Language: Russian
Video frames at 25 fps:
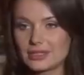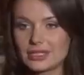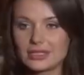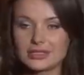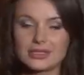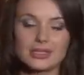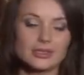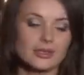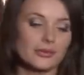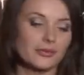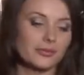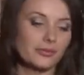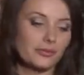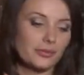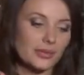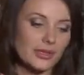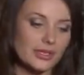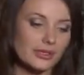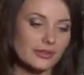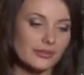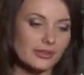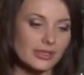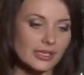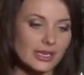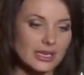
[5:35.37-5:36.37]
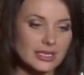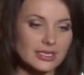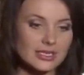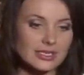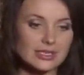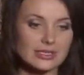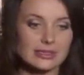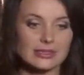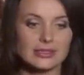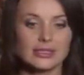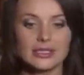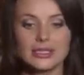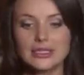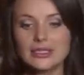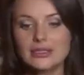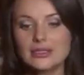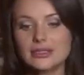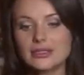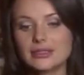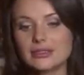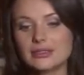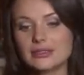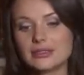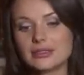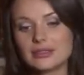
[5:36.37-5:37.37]
когда там первый раз
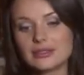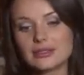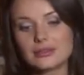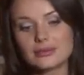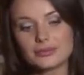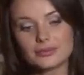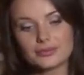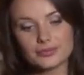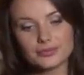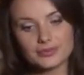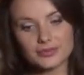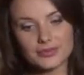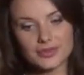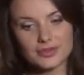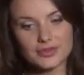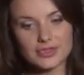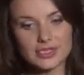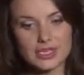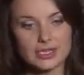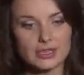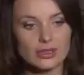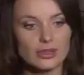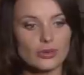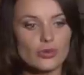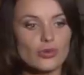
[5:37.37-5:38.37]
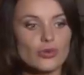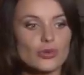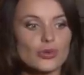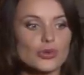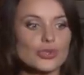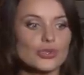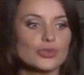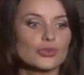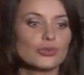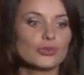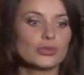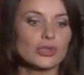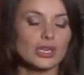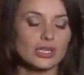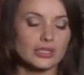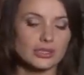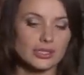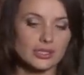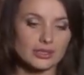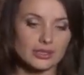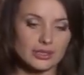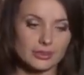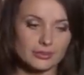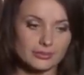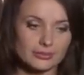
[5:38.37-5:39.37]
э, взял ложку,
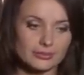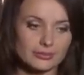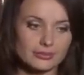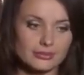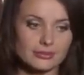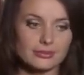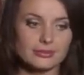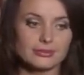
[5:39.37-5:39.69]
когда там